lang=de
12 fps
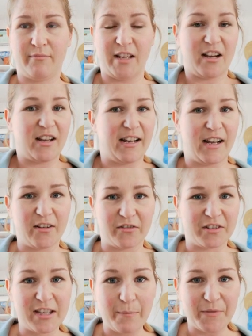ja, keine
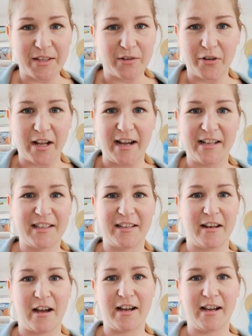Ahnung, 17 oder
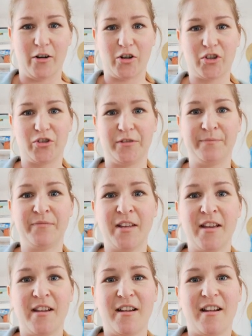18 Jahre auch schon,
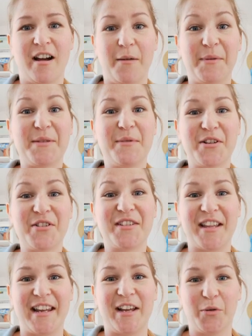aber es wird schon
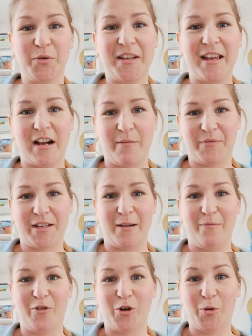seinen Grund gehabt
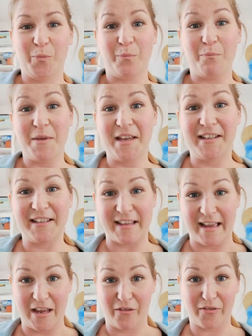haben, warum mir
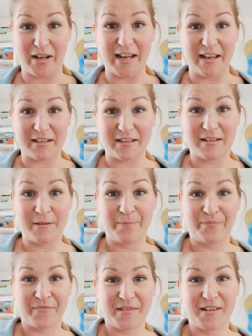dieser Einfall erst
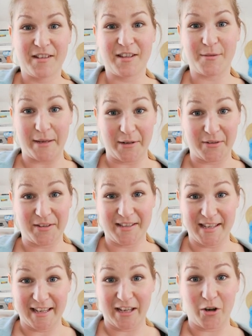
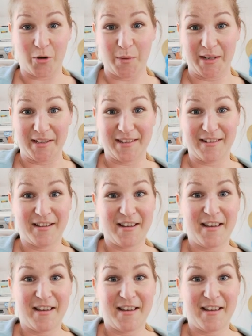2010 gekommen ist.